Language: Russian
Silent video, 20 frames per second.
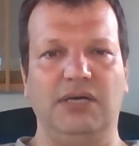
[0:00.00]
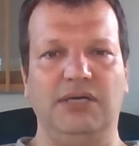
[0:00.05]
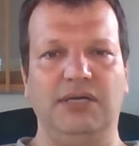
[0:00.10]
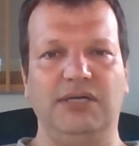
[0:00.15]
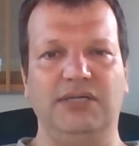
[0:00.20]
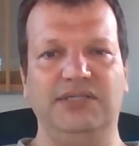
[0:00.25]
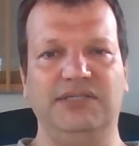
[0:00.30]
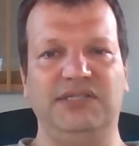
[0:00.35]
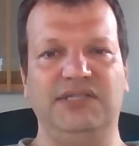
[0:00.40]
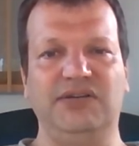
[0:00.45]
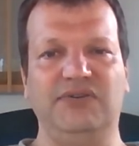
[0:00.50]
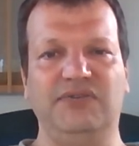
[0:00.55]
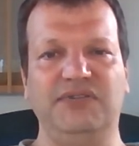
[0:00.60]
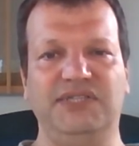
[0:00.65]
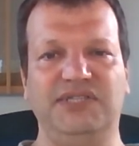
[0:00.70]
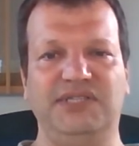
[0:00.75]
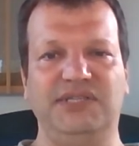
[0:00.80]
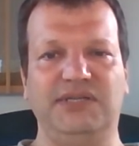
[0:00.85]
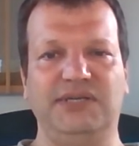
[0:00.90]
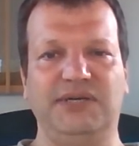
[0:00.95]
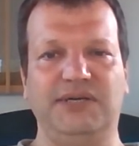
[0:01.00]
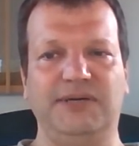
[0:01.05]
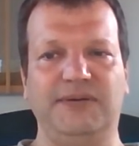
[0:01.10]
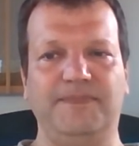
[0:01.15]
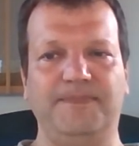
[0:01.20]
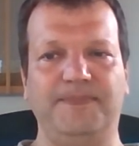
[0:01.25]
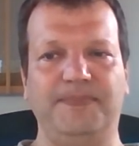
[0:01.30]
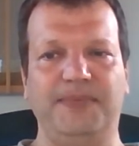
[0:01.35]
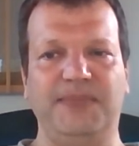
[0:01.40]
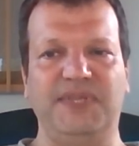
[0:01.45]
сделать
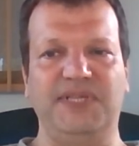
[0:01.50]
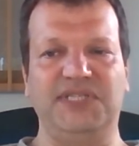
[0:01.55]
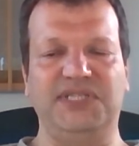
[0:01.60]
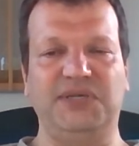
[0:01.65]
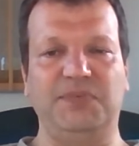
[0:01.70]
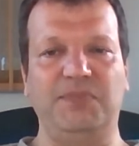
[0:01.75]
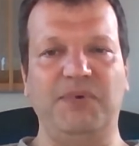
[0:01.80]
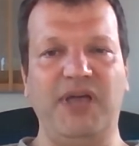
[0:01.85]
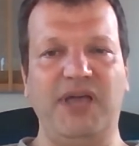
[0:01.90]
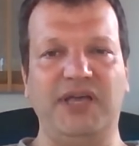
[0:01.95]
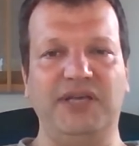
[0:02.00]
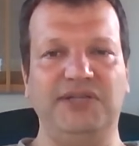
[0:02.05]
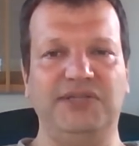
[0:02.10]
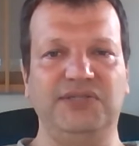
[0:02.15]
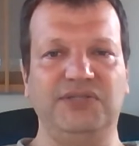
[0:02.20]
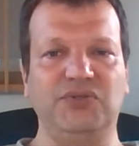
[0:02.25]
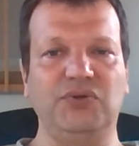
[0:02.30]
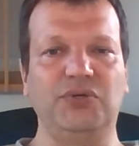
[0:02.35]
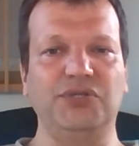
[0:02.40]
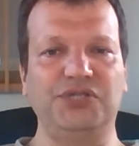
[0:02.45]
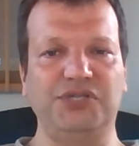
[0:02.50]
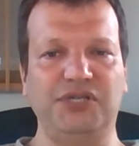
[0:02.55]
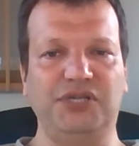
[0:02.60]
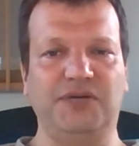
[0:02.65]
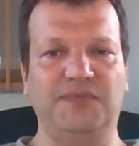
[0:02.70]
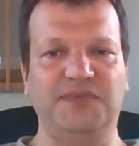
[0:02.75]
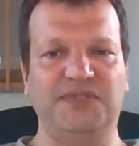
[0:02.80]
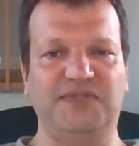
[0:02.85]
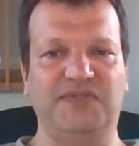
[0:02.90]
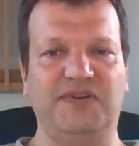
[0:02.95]
э, себя
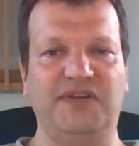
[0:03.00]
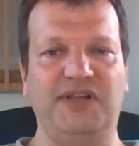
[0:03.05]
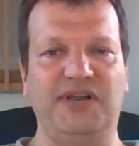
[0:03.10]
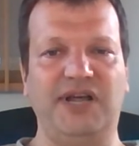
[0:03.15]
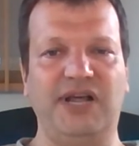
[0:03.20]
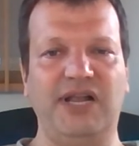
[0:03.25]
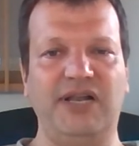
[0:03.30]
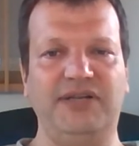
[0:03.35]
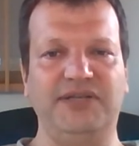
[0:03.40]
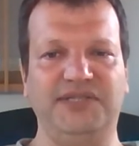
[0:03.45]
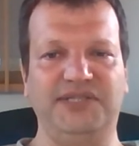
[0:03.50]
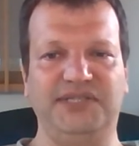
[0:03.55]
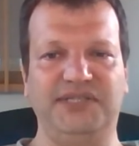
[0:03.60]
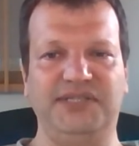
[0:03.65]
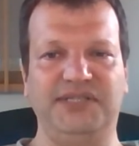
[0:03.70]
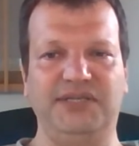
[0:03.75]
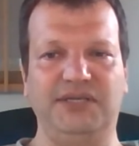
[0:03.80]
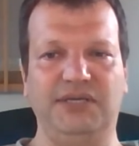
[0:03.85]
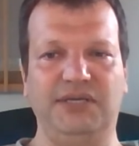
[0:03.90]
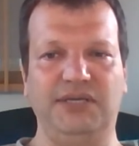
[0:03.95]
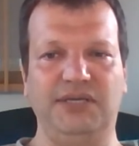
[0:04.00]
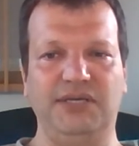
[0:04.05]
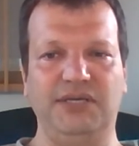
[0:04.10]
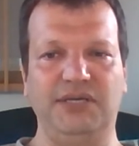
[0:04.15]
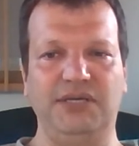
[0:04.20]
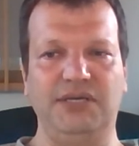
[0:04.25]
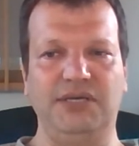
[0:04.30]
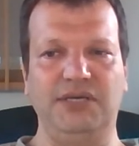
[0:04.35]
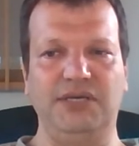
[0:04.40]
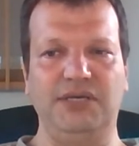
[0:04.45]
источником своей реальности
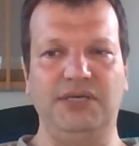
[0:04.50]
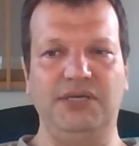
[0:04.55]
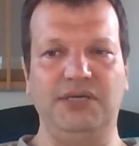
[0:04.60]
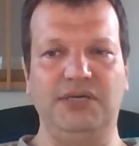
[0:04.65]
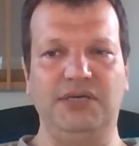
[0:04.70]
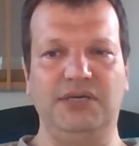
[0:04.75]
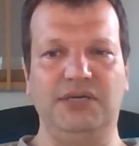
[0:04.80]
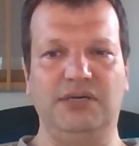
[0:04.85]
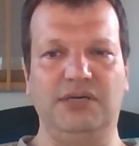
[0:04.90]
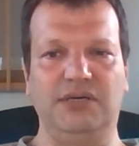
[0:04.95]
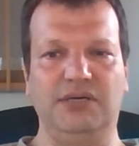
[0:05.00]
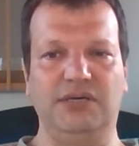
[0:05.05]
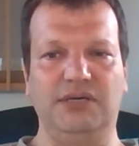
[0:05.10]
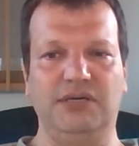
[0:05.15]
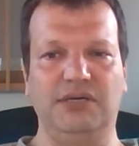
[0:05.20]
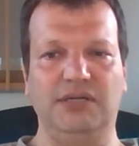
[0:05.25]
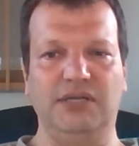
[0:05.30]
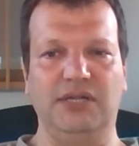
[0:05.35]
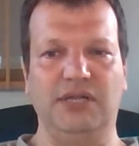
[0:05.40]
и э,